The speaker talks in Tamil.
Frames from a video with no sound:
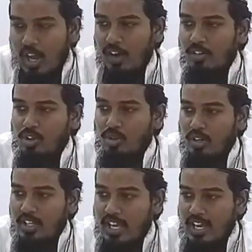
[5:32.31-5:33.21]

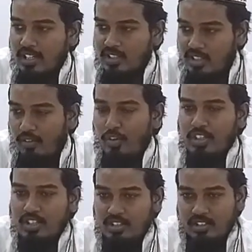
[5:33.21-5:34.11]
அவர்களுடைய
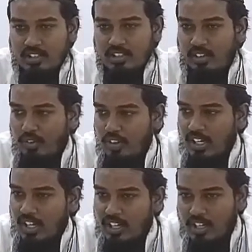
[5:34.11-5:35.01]
சிஃபத்து
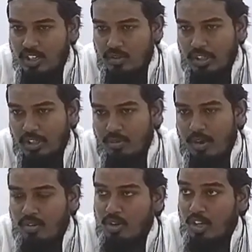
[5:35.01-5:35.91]
சிஃபத்தில் ரெண்டு வந்துடும்
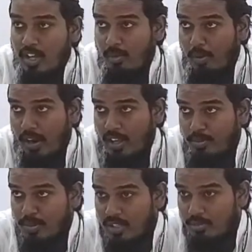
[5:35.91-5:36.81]
அவர்களுடைய
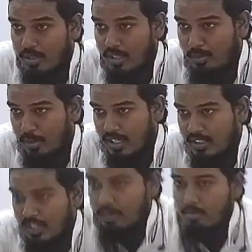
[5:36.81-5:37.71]
படைப்பு சம்பந்தப்பட்ட
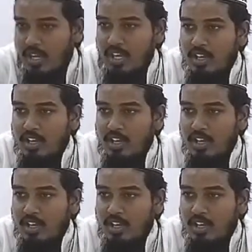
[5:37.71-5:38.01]
தன்மை